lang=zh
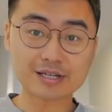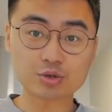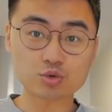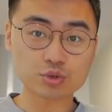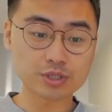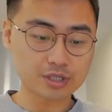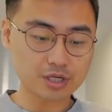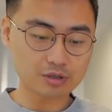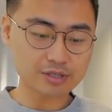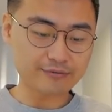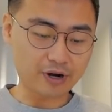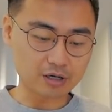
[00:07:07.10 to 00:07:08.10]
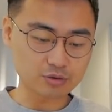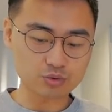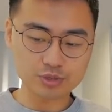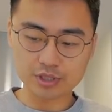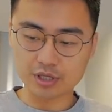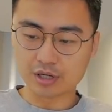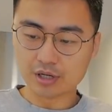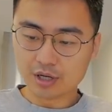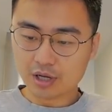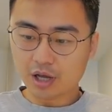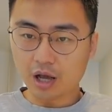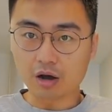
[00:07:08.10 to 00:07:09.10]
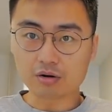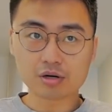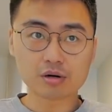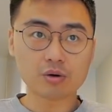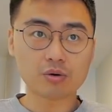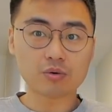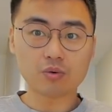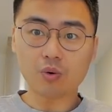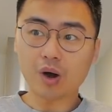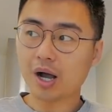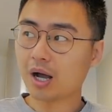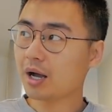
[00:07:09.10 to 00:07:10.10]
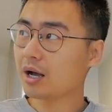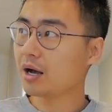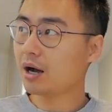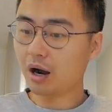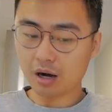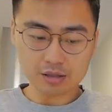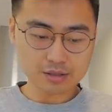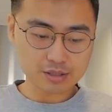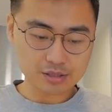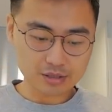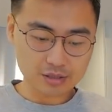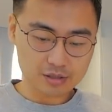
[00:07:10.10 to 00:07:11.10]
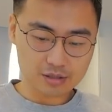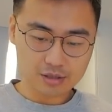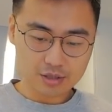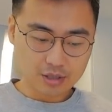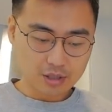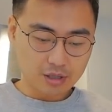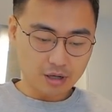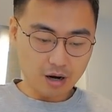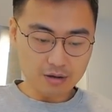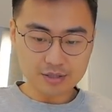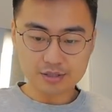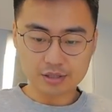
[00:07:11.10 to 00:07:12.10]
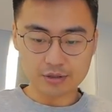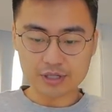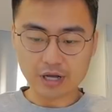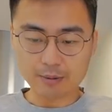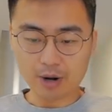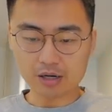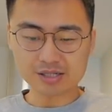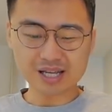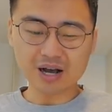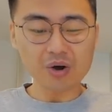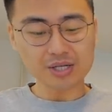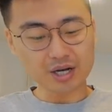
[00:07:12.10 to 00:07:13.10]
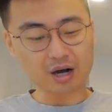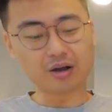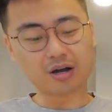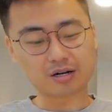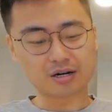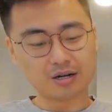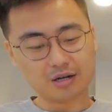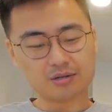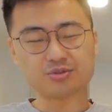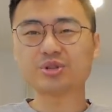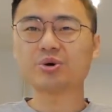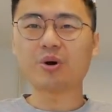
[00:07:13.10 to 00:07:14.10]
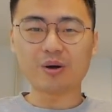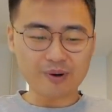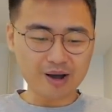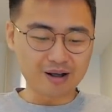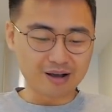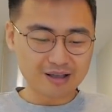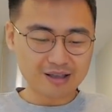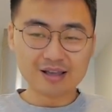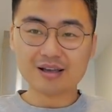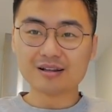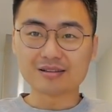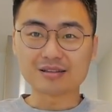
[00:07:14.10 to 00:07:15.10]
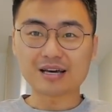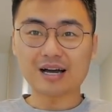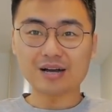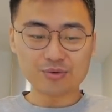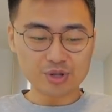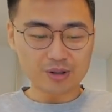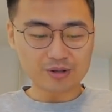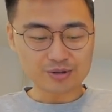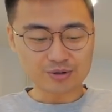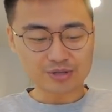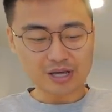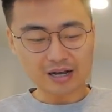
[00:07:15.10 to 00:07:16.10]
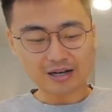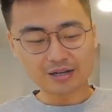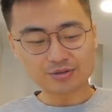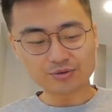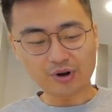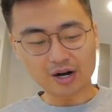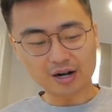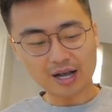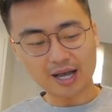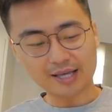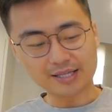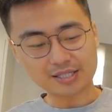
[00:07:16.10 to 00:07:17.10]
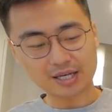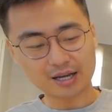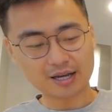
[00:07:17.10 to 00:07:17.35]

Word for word: 个注册是要在网上注册，好像是花二十二十几块钱吧，二十三块钱好像是，具体我也忘了。等大家遇到的时候，大家可以去网上看一下。